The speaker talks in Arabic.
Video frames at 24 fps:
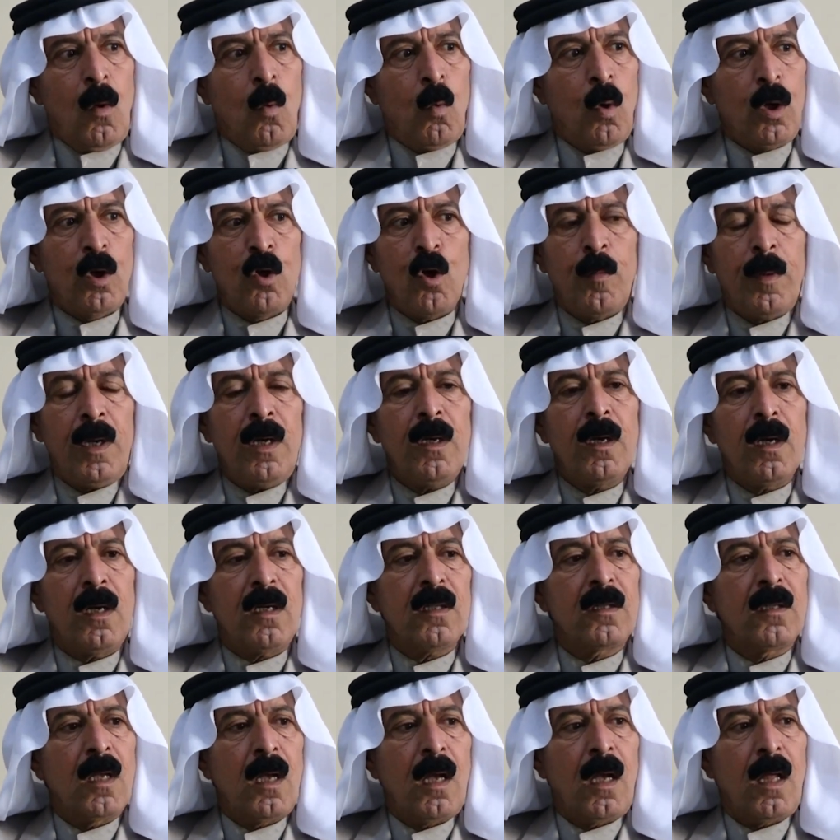واليوم احنا
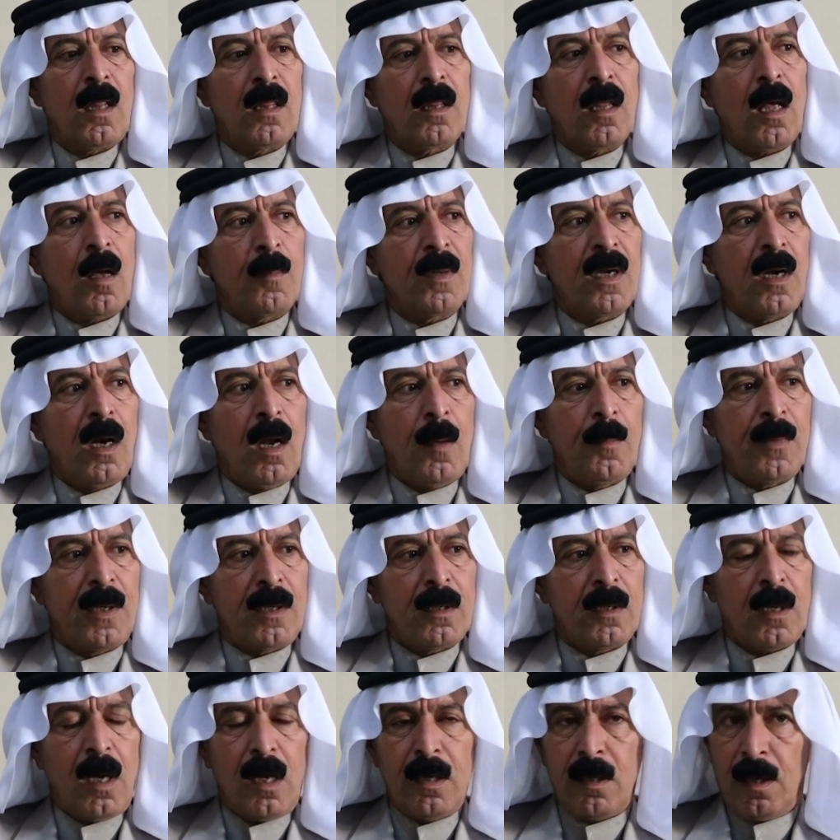عندنا الضامن
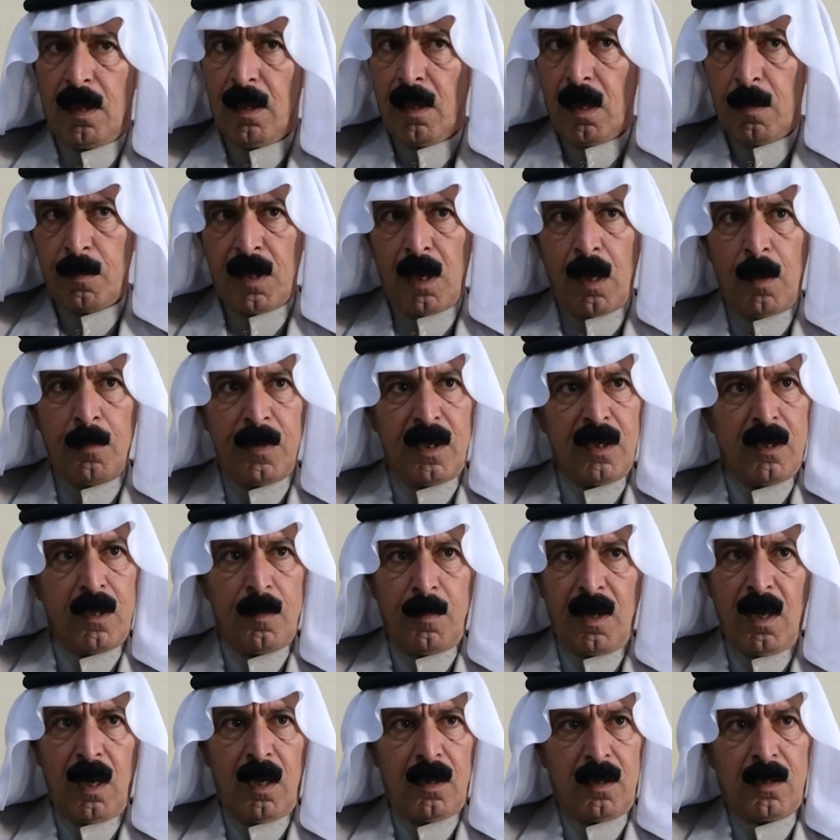الامريكي اين الضامن الامريكي
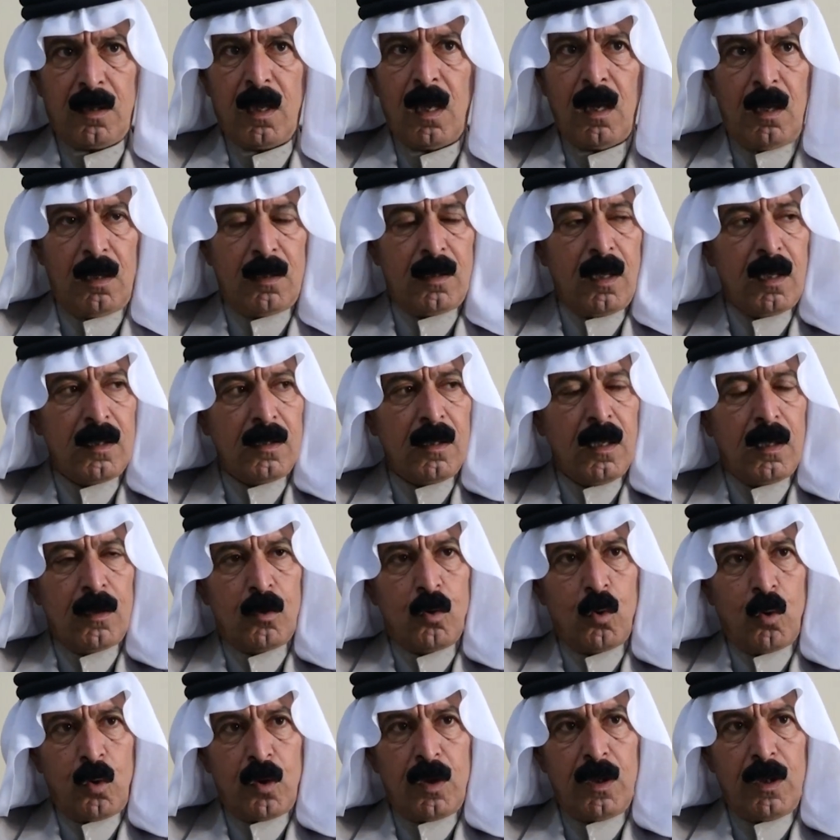من هذه التهديدات
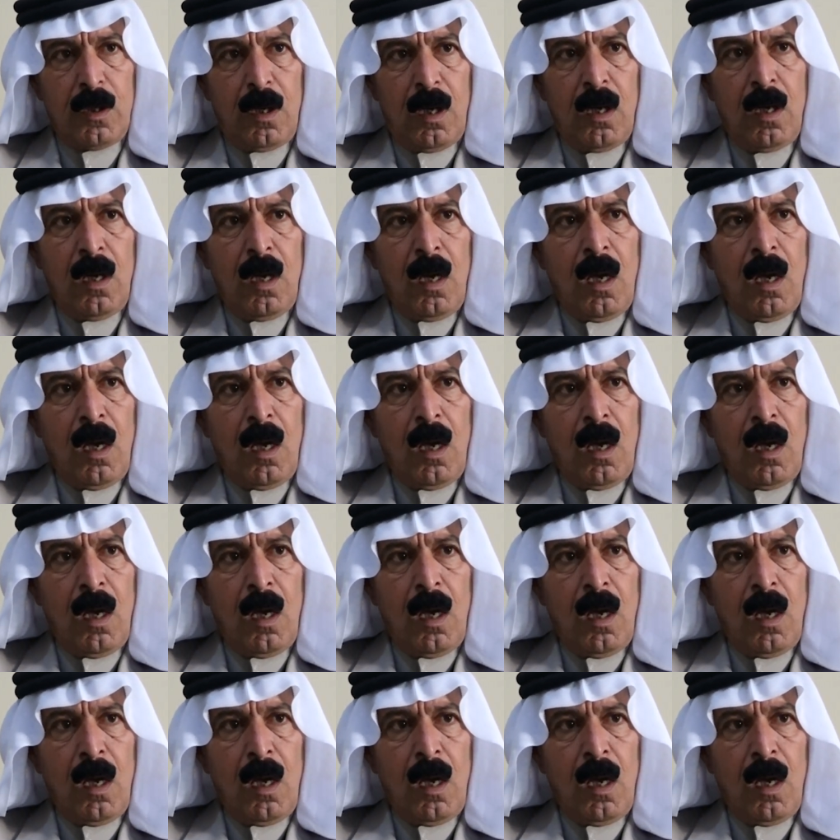التركيه